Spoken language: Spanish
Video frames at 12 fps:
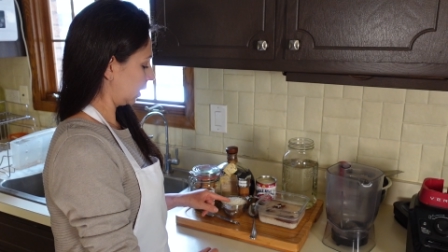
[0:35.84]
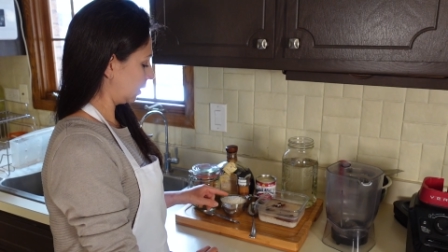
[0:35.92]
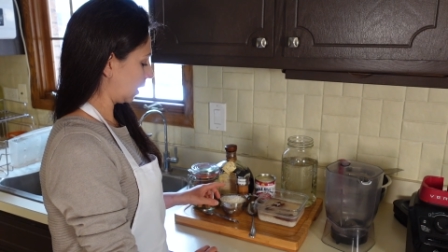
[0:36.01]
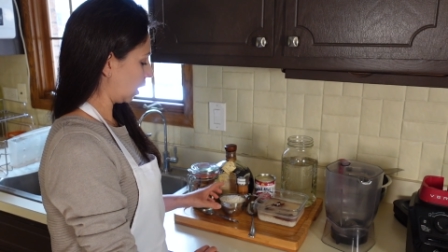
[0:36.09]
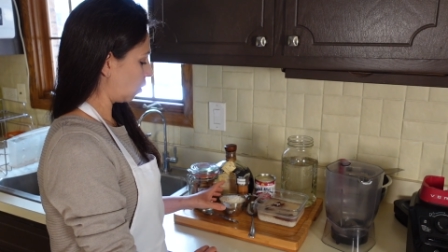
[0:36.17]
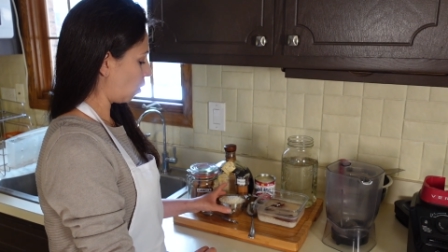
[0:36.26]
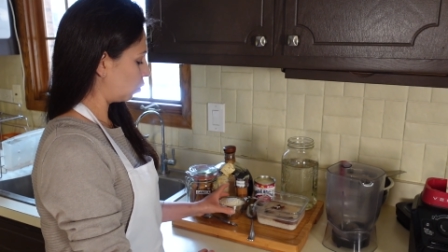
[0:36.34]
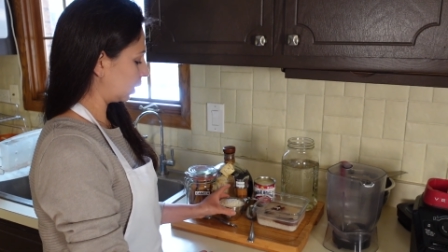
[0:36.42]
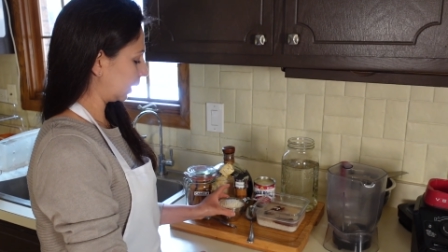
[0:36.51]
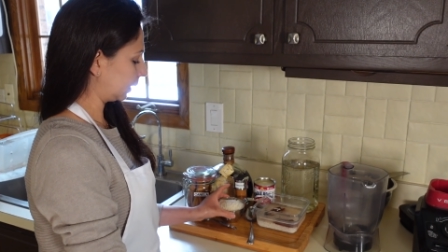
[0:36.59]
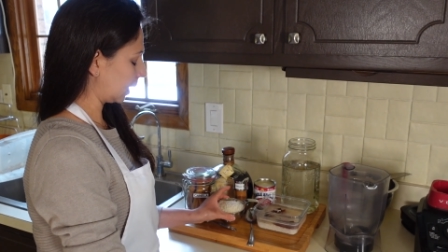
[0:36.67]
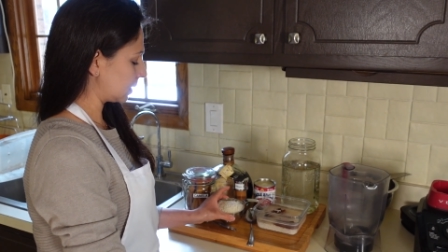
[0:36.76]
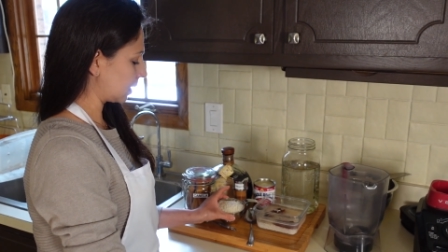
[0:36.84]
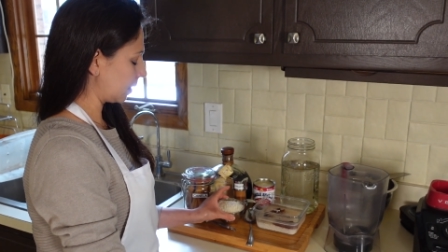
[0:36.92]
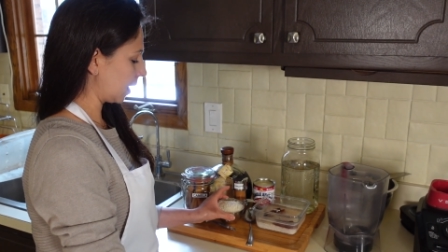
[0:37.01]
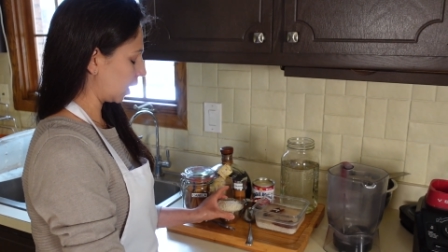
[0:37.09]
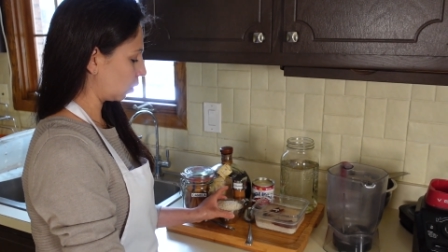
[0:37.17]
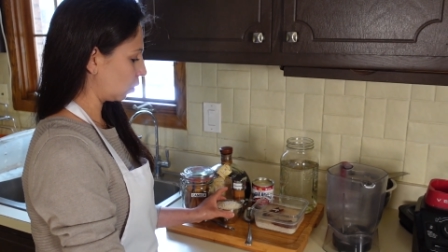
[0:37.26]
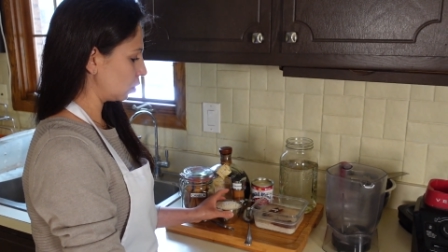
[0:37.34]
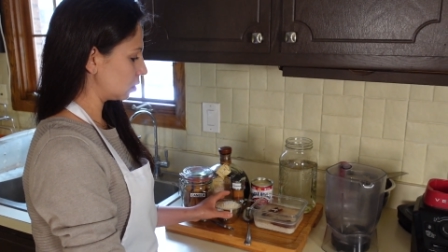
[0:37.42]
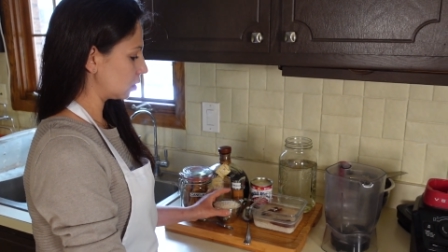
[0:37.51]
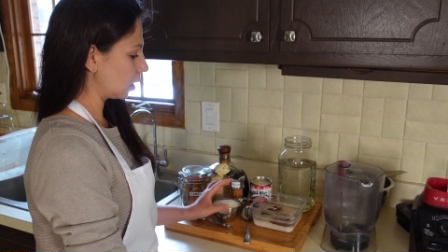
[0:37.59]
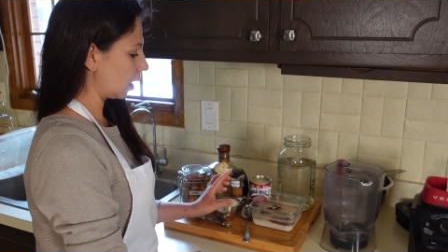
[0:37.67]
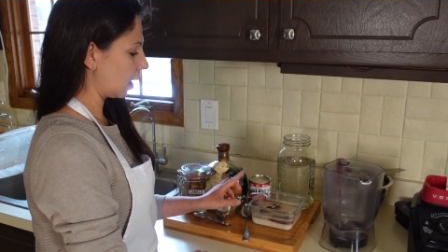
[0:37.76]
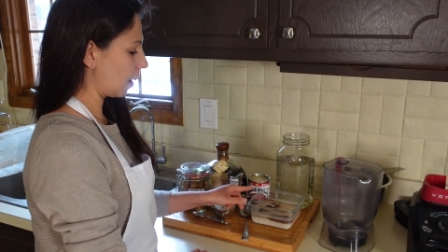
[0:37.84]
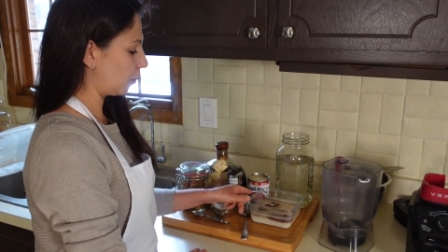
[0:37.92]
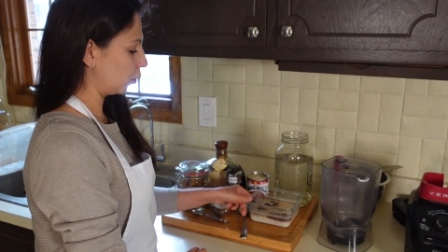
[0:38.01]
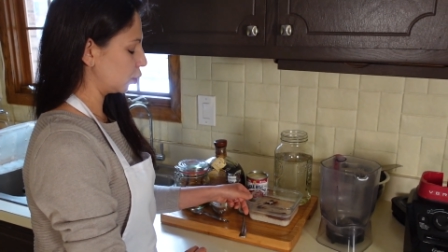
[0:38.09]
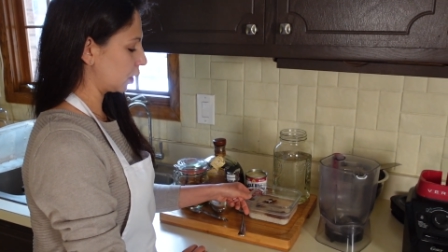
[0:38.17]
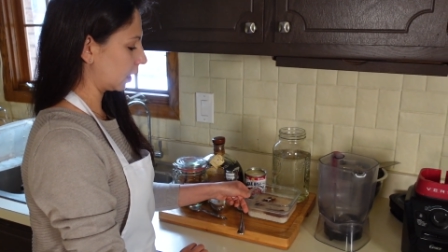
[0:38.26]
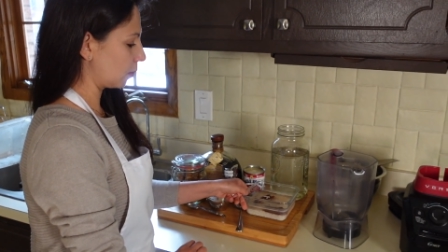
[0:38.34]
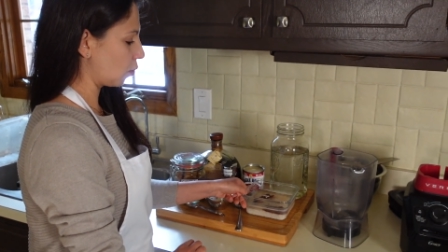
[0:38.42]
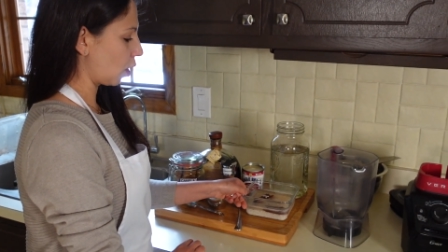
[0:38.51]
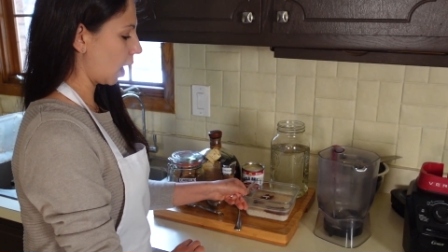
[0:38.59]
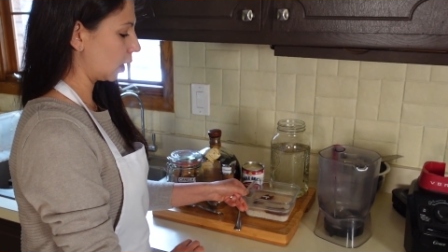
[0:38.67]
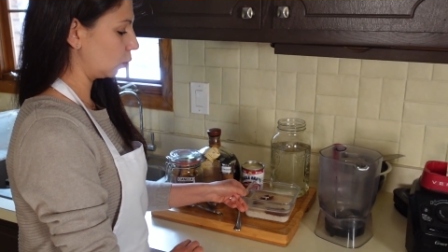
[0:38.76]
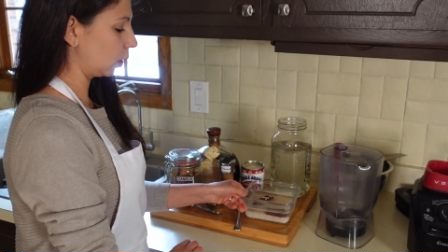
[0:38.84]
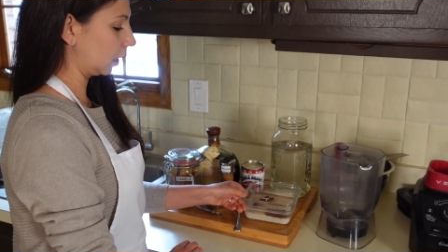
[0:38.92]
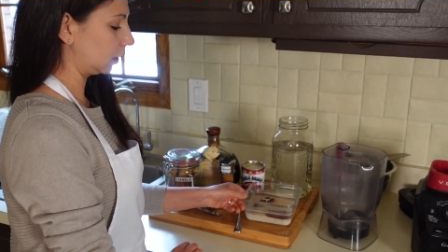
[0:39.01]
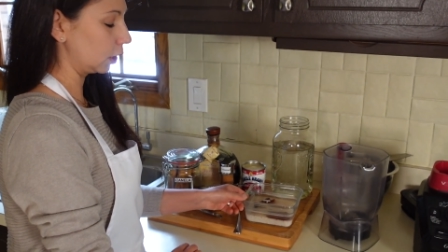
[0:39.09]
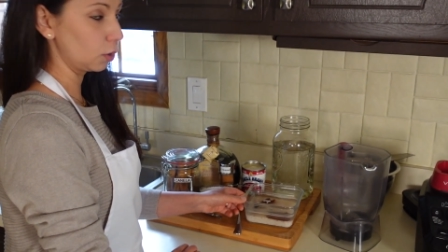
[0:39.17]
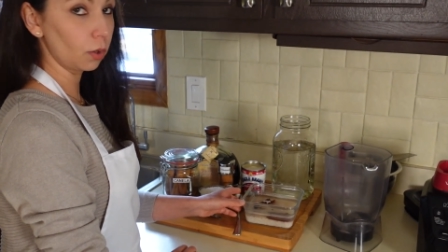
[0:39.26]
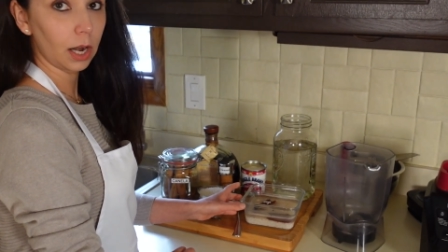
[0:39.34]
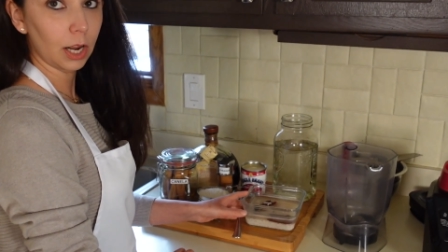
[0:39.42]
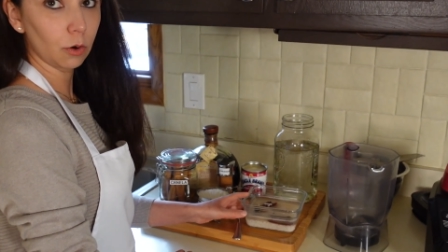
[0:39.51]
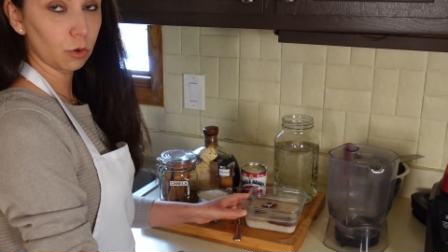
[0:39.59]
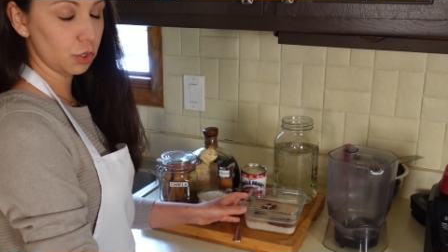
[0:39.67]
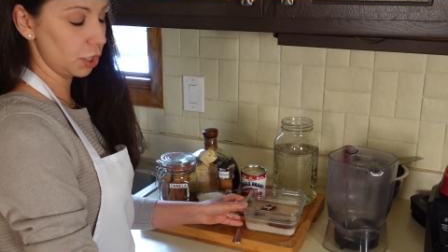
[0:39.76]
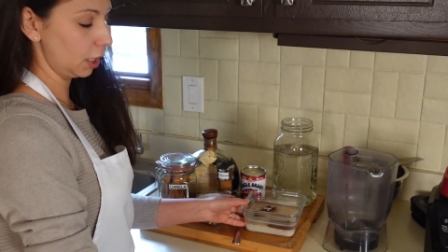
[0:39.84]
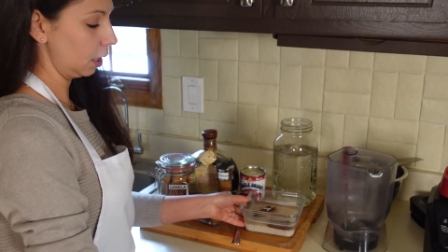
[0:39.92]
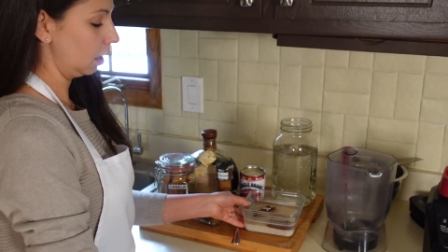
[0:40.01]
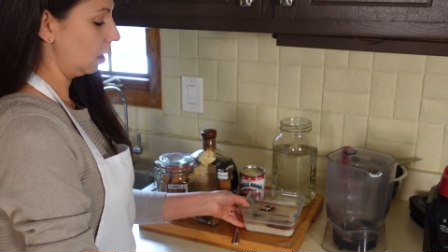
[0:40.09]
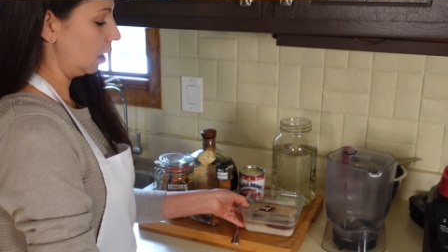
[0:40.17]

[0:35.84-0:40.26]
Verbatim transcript: Aquí tengo una taza de arroz, la puse a remojar durante toda la noche